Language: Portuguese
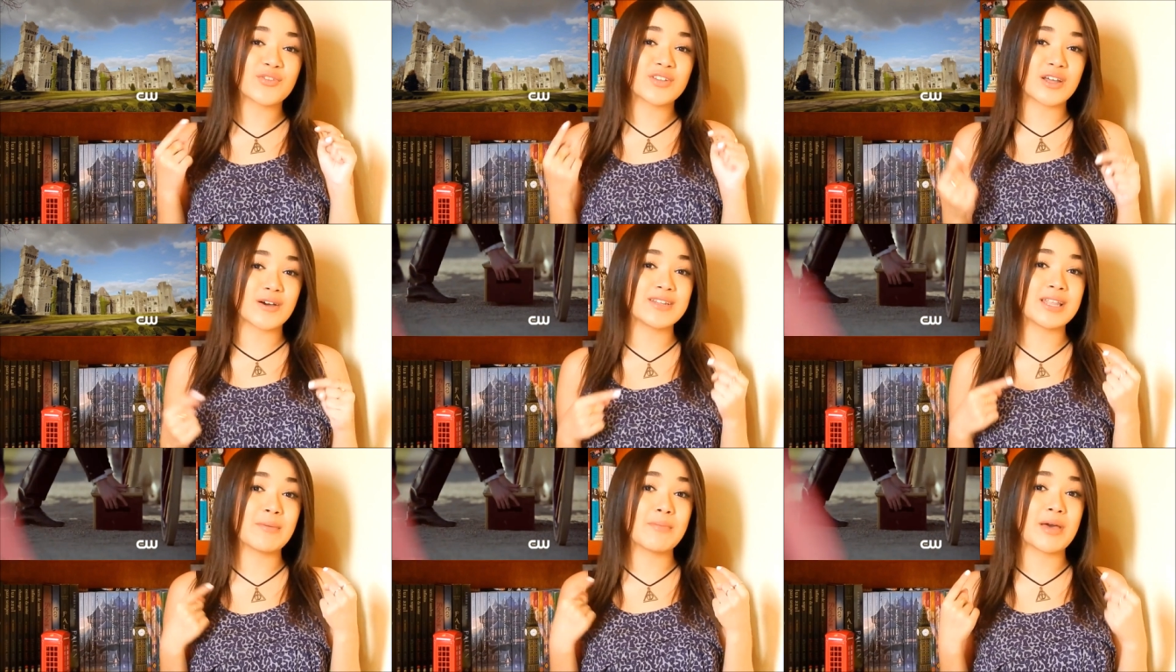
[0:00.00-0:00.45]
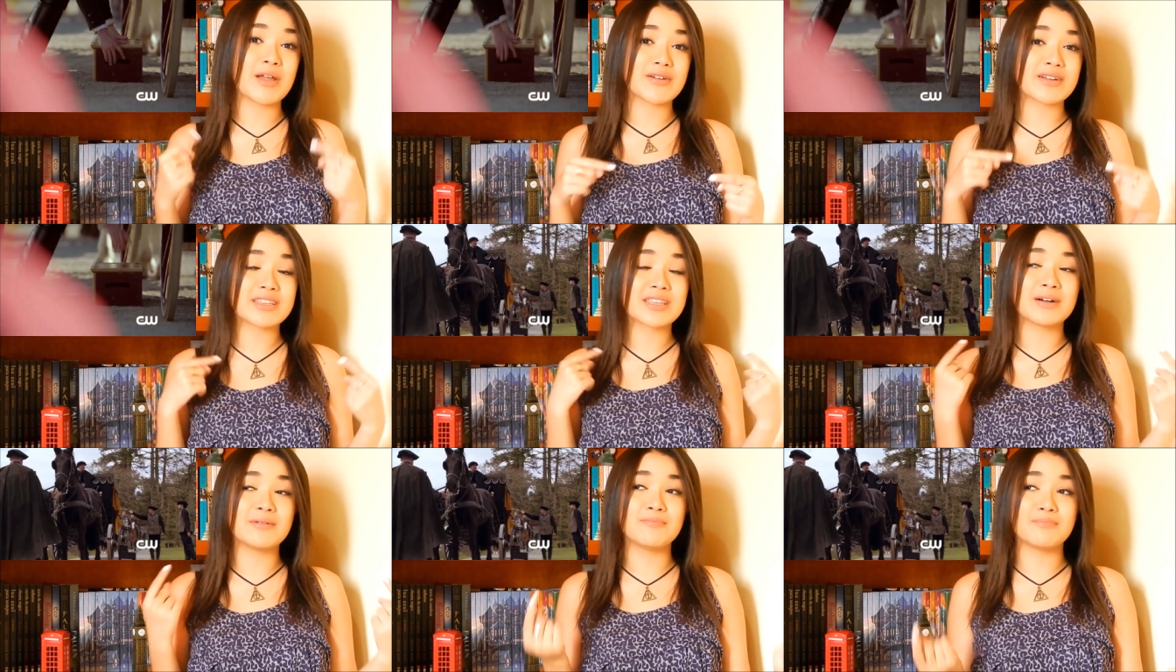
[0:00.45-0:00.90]
final da
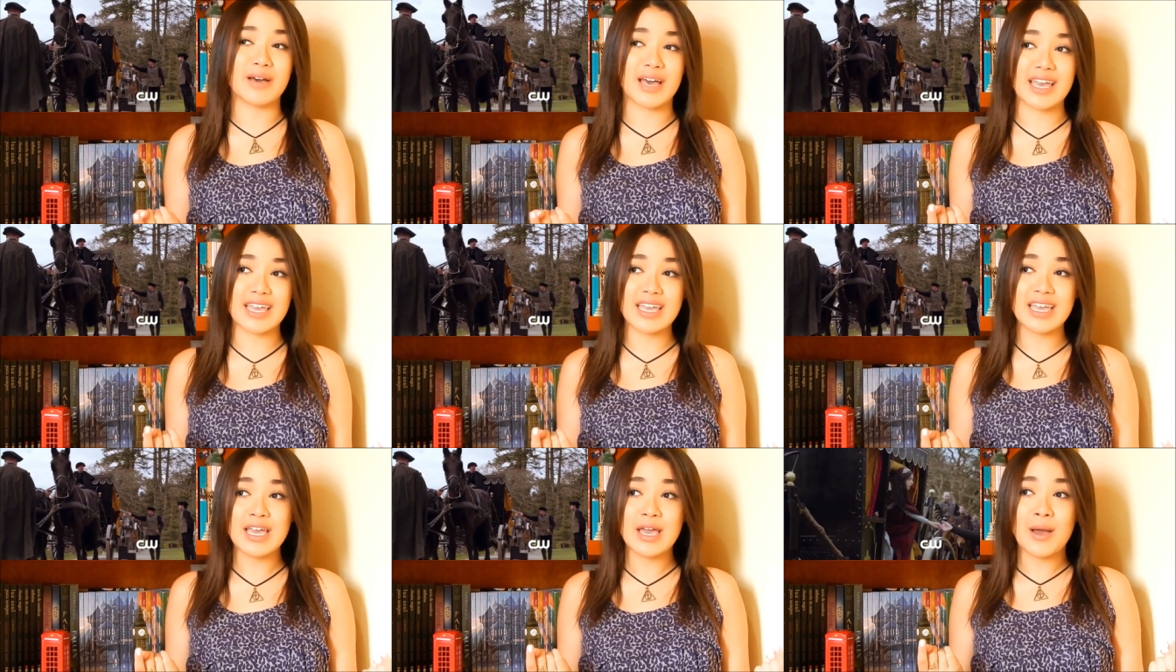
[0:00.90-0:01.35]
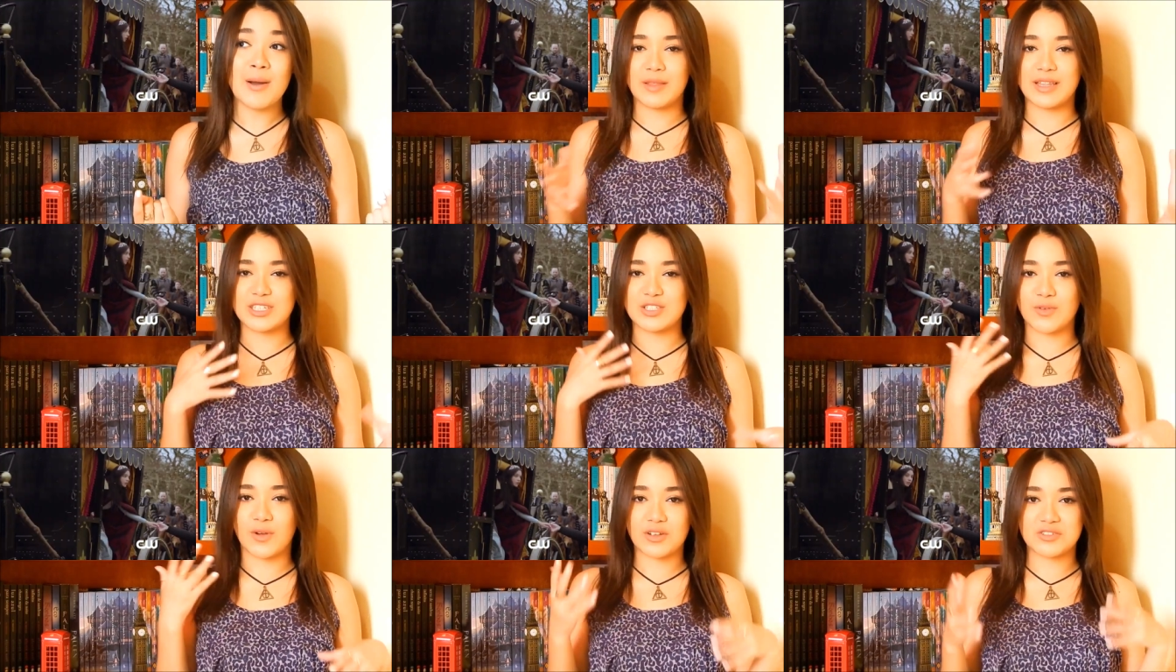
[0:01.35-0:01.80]
Mary também.
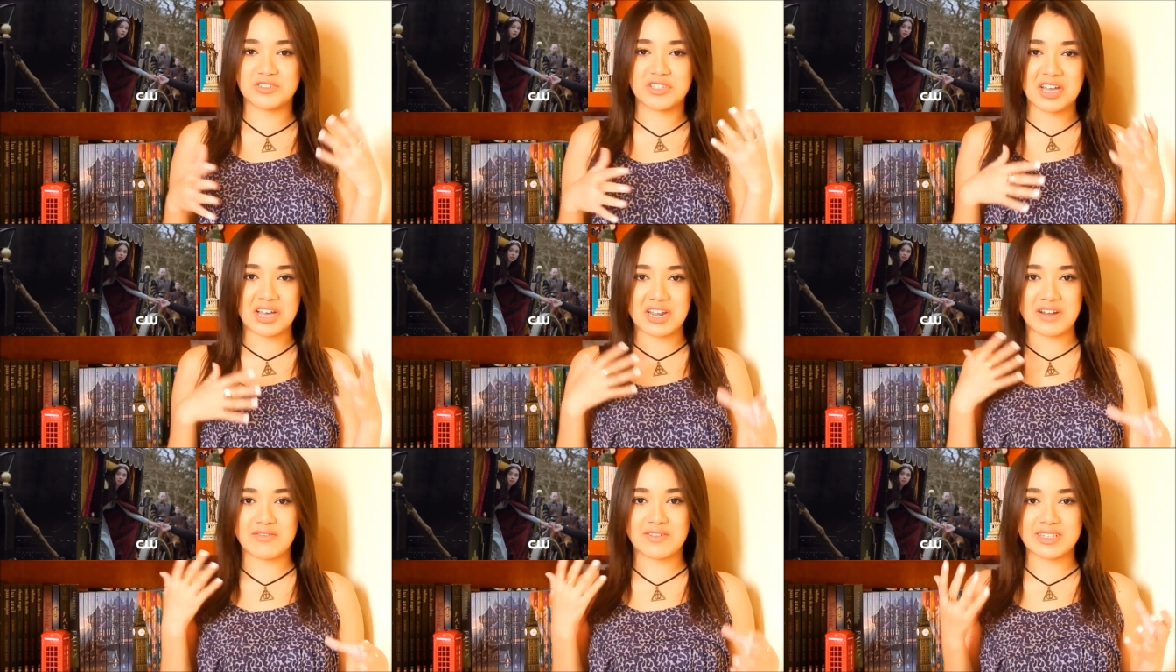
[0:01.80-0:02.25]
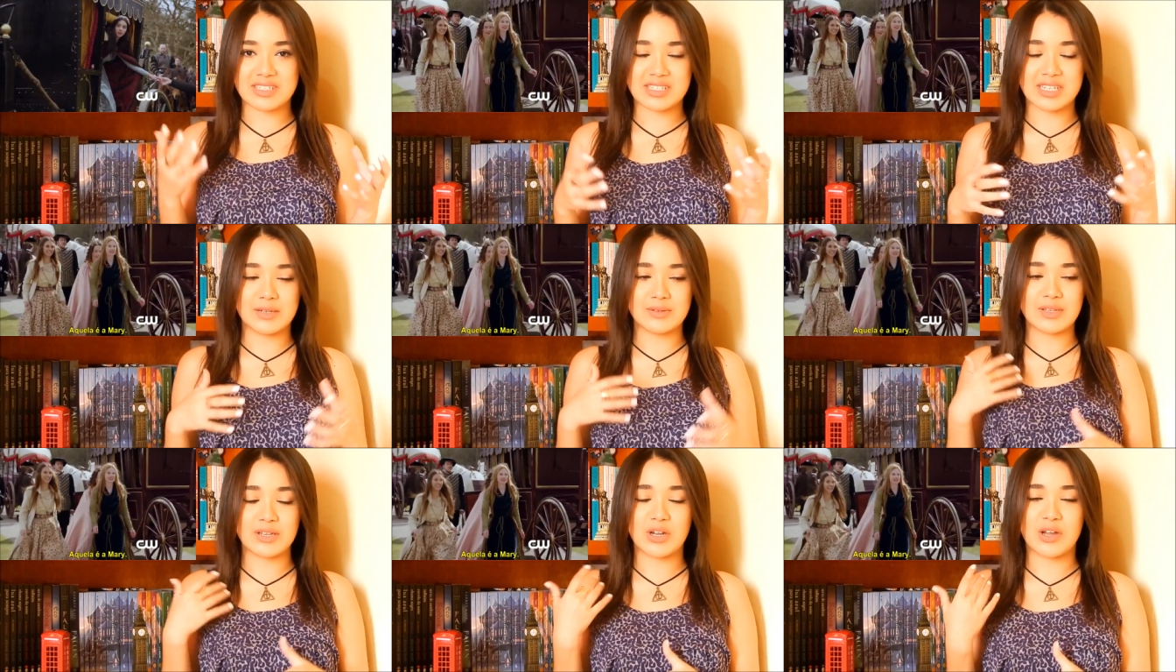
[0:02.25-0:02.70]
Pelas fotos da
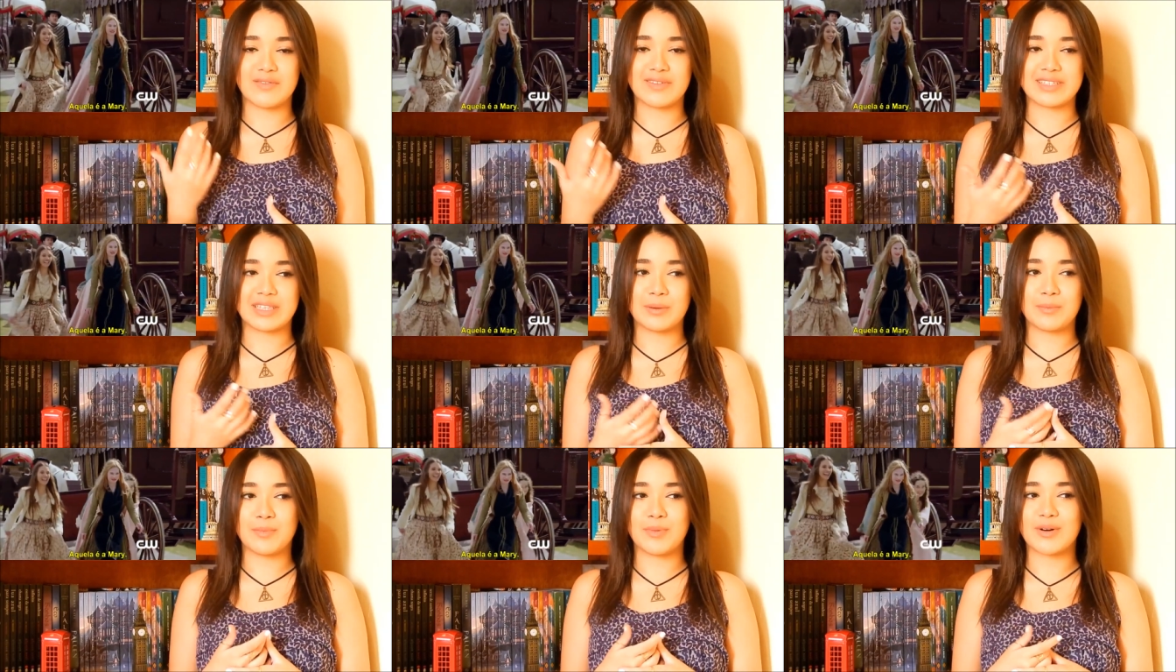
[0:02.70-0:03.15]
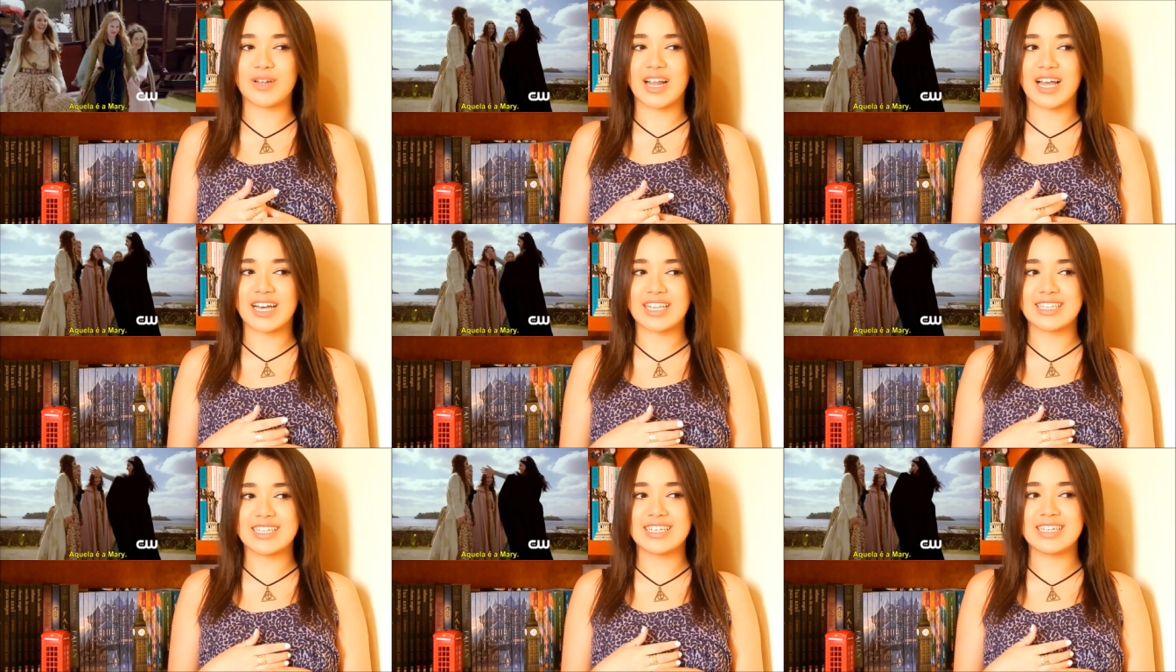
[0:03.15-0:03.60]
gravação da nova
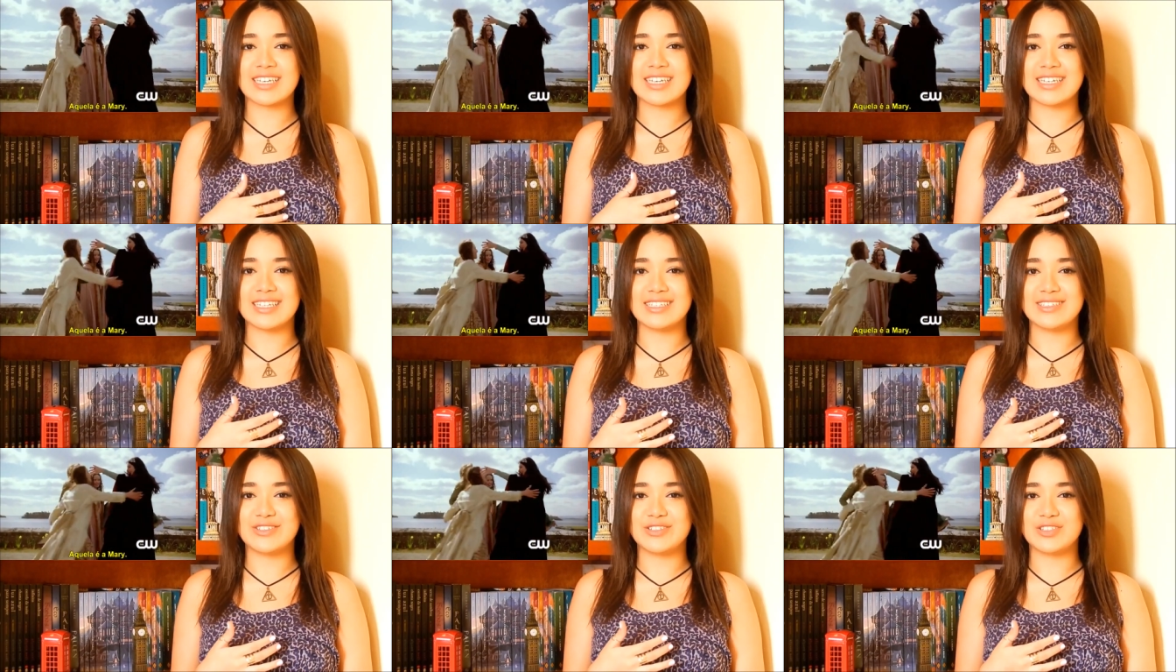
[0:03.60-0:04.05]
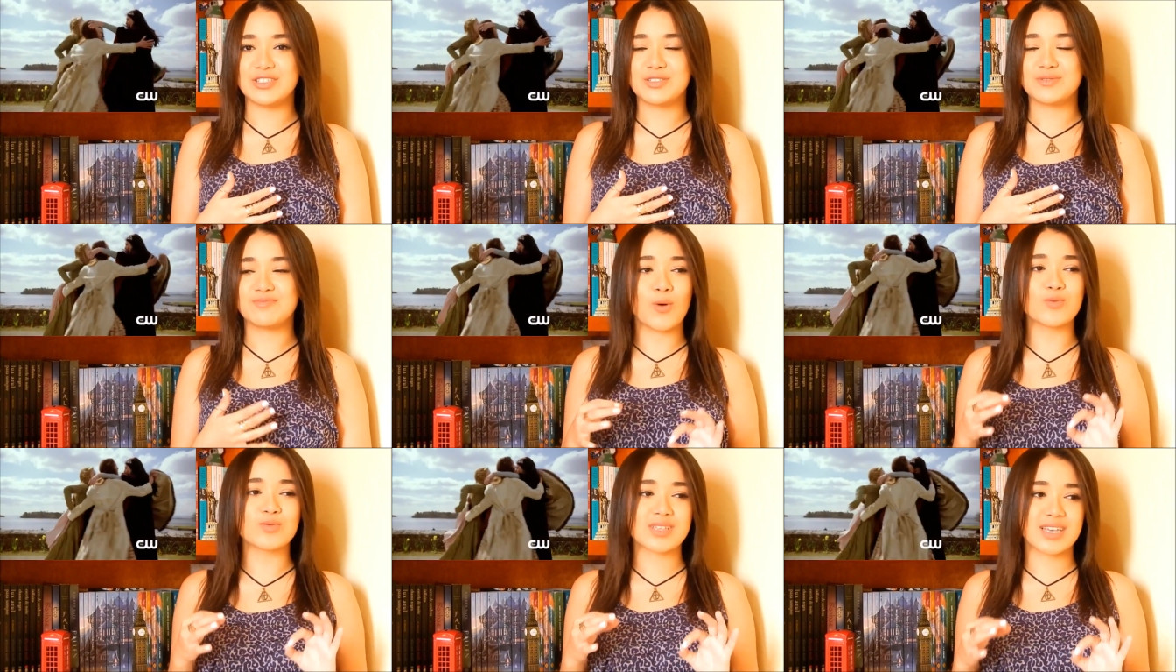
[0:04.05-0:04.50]
temporada, eles
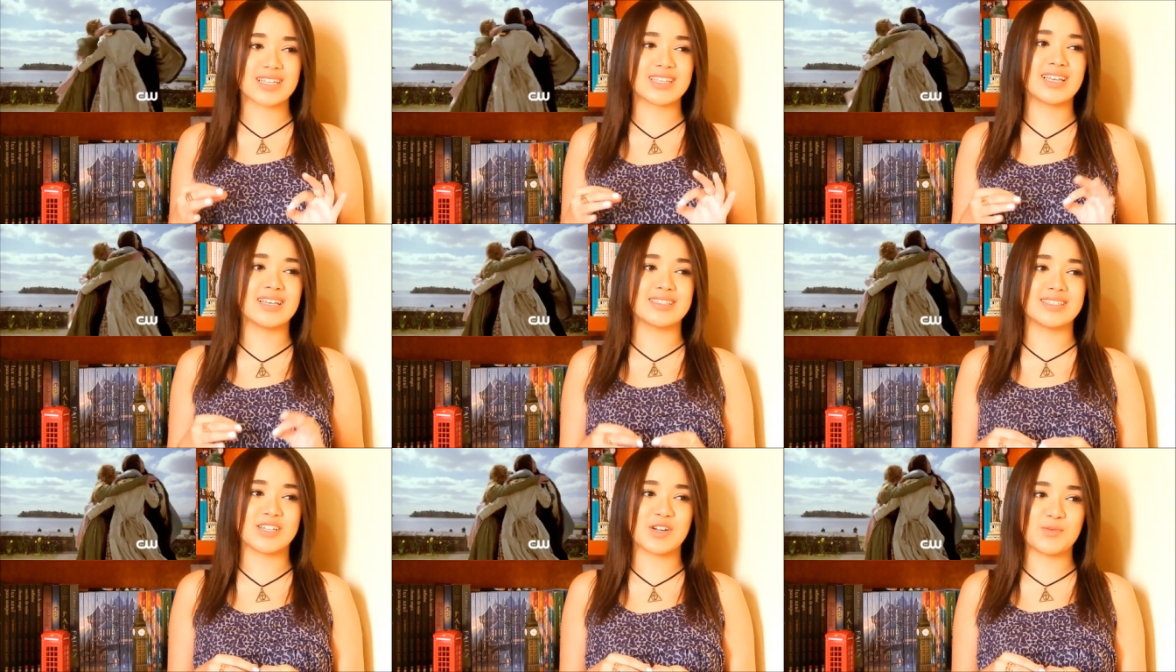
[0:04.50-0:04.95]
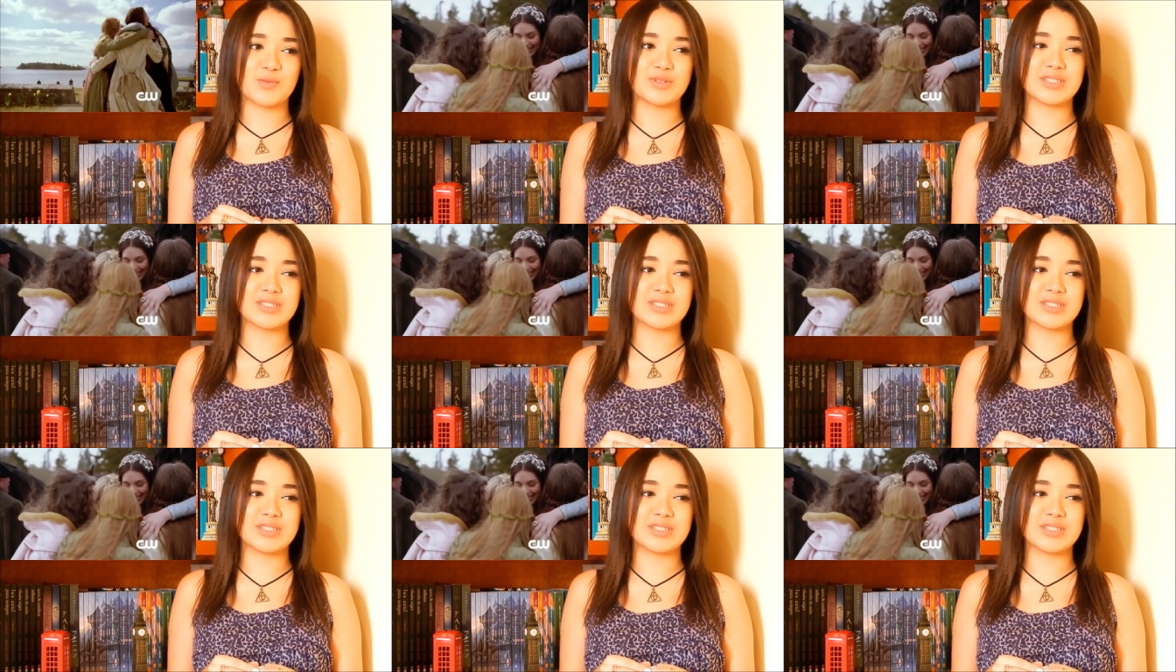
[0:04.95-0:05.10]
com certeza irão